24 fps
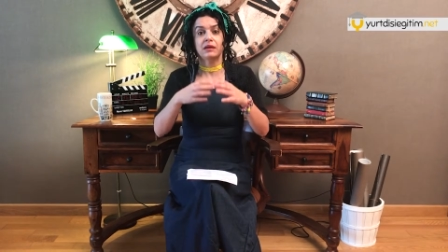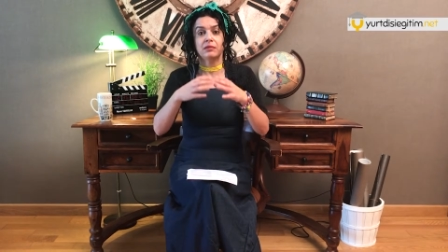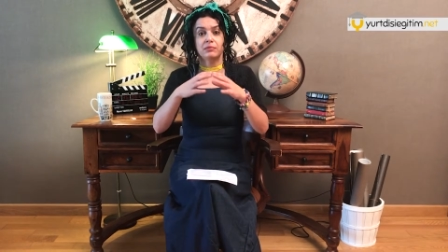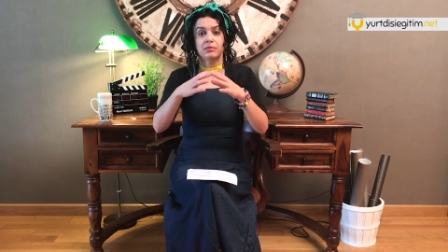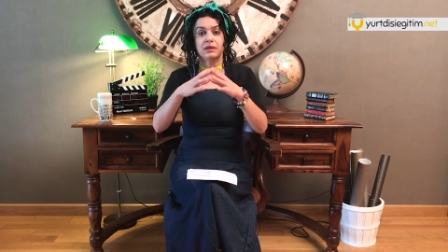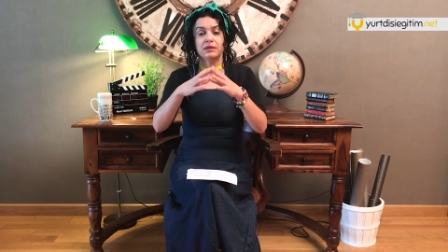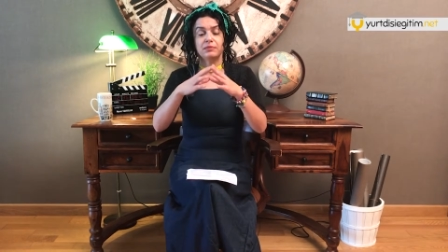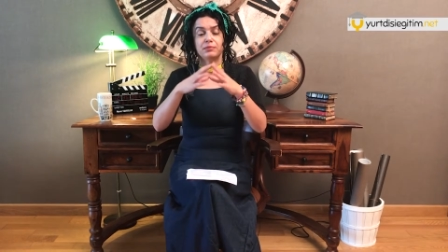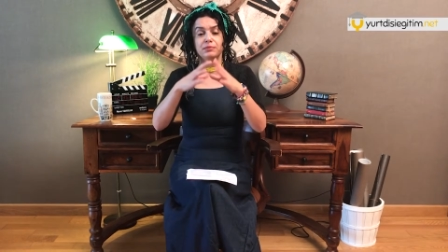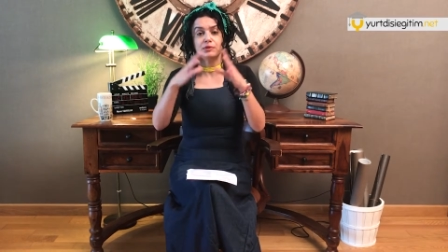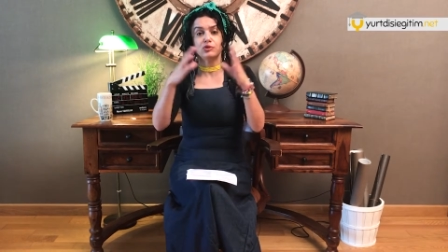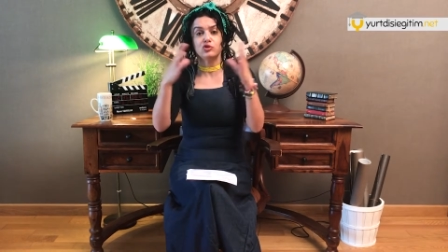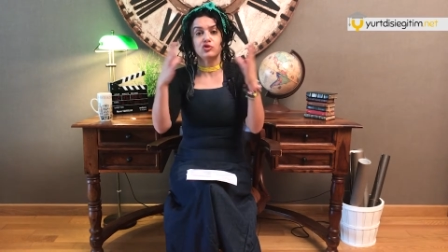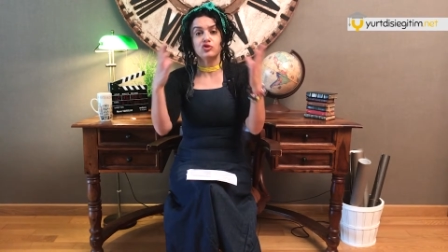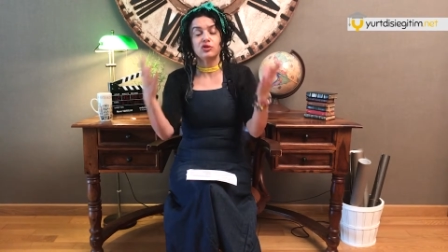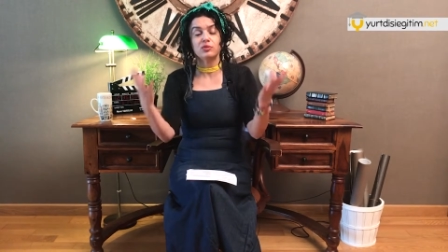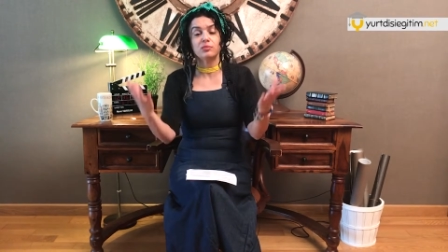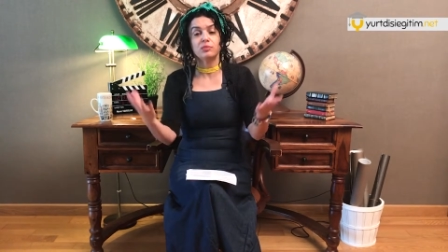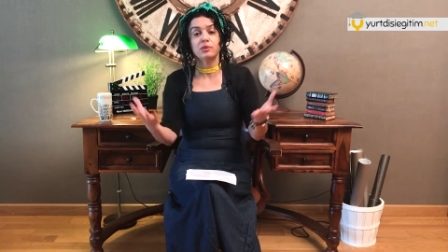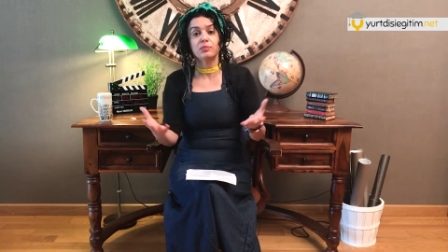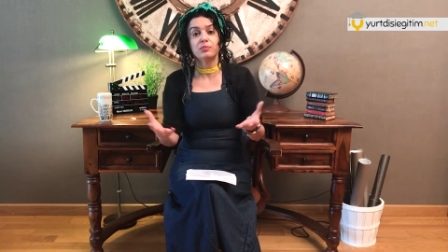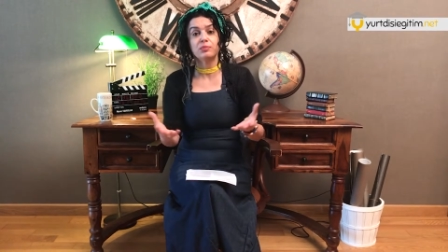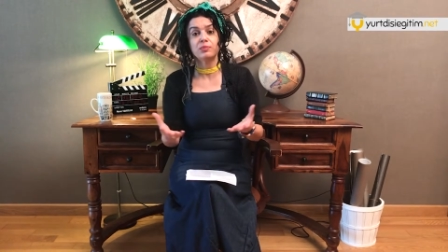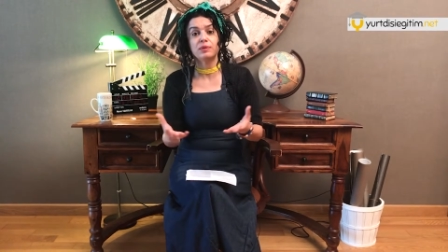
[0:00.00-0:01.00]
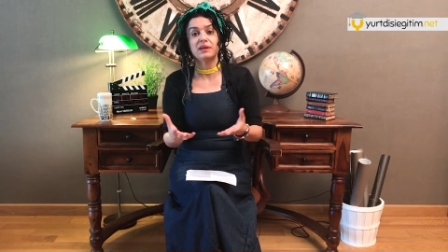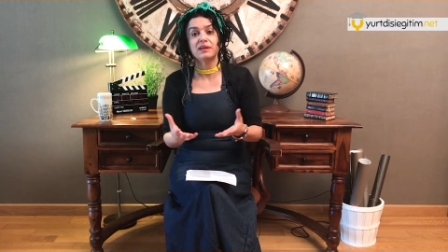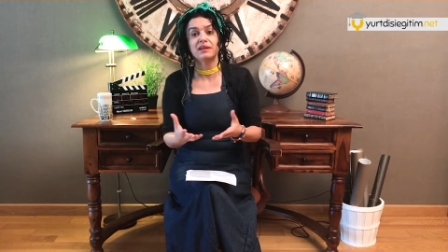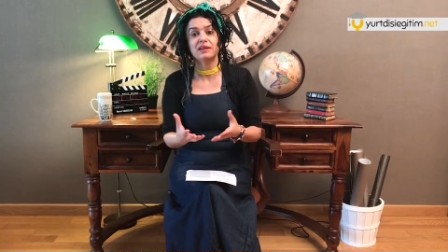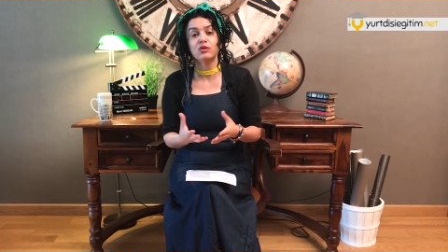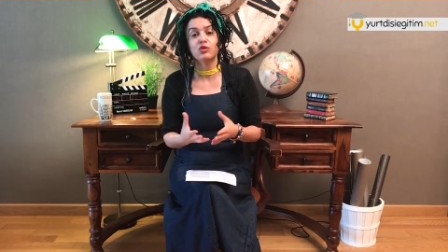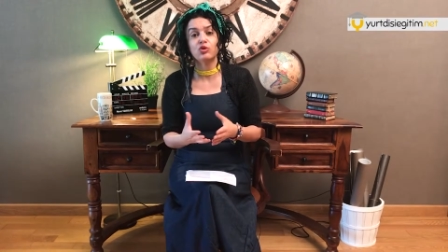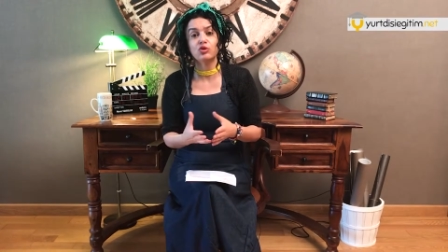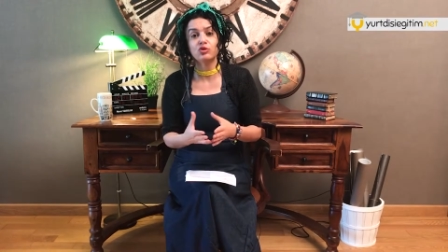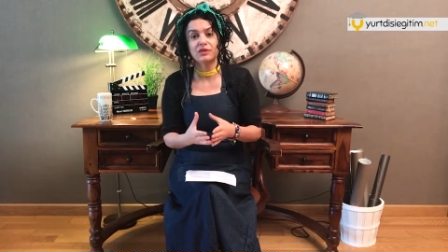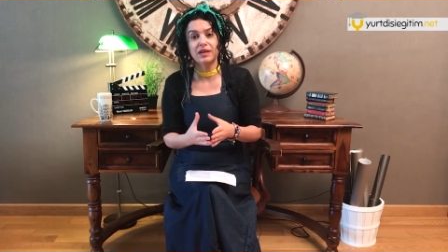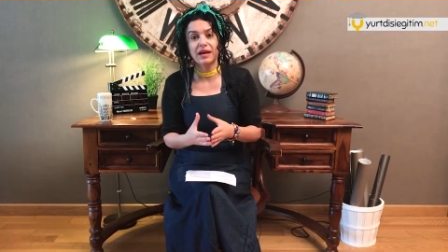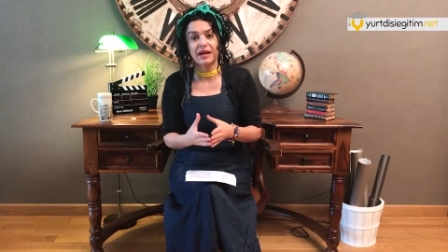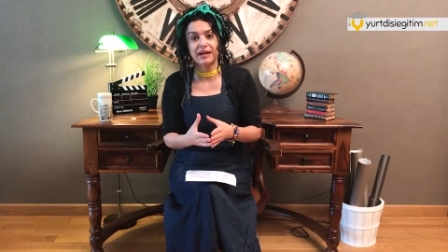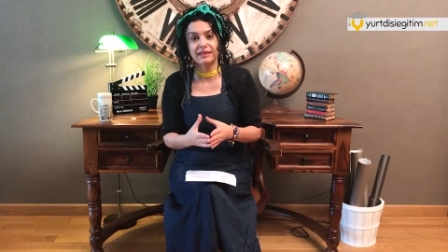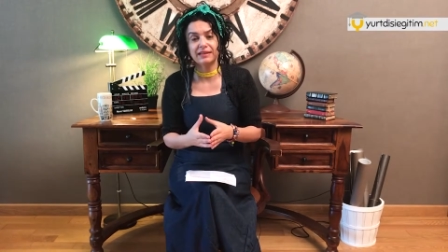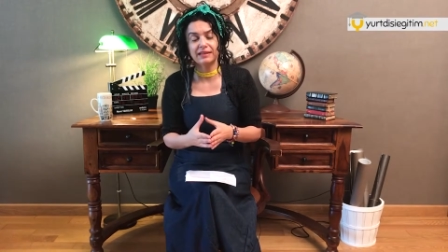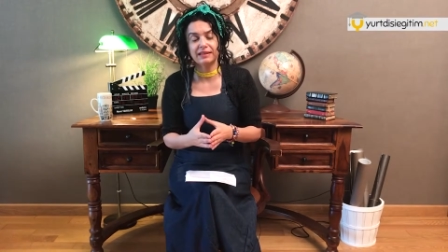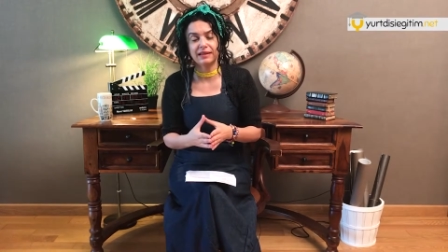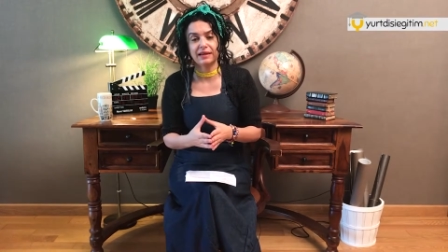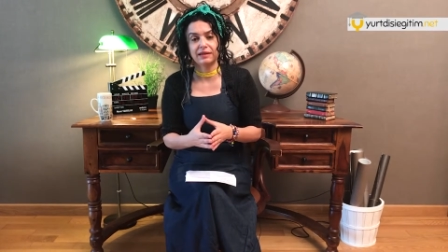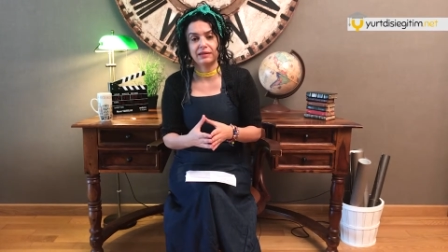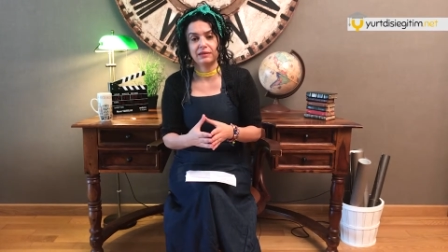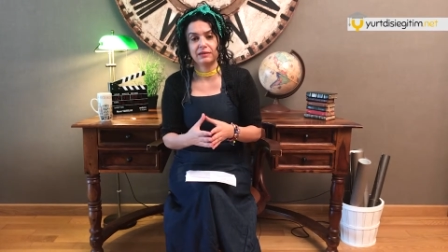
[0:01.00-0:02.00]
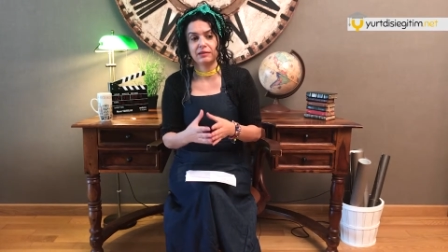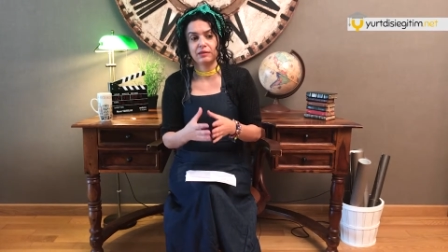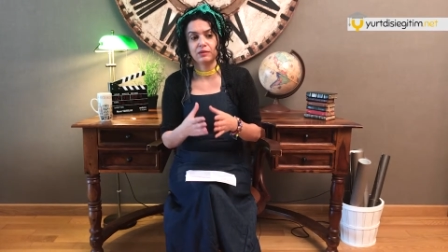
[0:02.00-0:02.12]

Bir programa para öderken